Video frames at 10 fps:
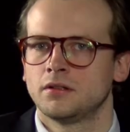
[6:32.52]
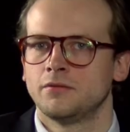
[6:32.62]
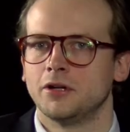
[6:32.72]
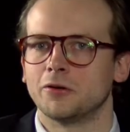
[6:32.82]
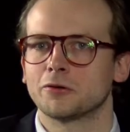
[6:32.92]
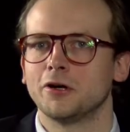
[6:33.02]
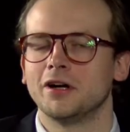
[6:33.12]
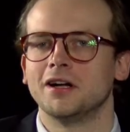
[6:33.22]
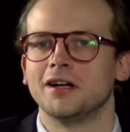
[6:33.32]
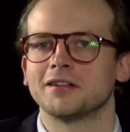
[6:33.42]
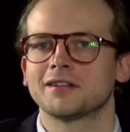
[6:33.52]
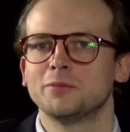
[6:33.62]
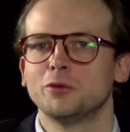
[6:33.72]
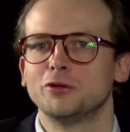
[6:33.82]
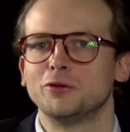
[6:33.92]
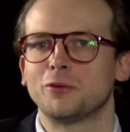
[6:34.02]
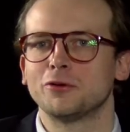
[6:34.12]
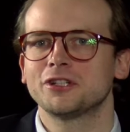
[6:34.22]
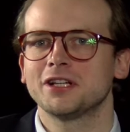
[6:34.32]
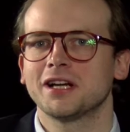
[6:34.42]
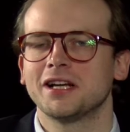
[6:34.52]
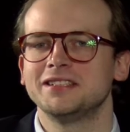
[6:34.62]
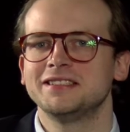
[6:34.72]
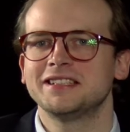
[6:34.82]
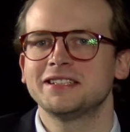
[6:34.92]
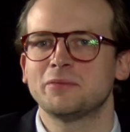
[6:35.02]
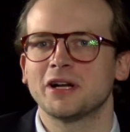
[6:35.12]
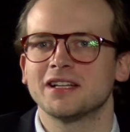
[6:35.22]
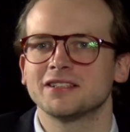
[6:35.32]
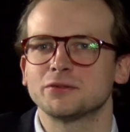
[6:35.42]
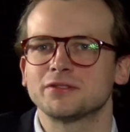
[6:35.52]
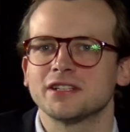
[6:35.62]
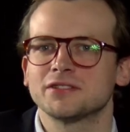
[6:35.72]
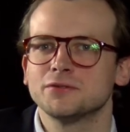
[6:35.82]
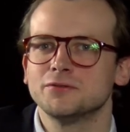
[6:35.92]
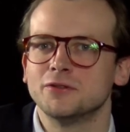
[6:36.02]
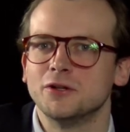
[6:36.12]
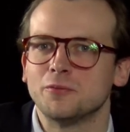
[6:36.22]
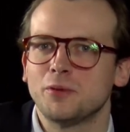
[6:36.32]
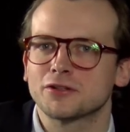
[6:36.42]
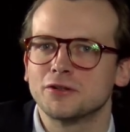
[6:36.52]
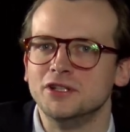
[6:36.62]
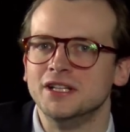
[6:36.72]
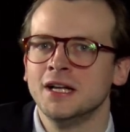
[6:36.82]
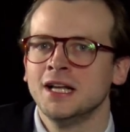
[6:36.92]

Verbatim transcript: Voilà, encore un très beau projet réalisé par l'association euh, Portemine.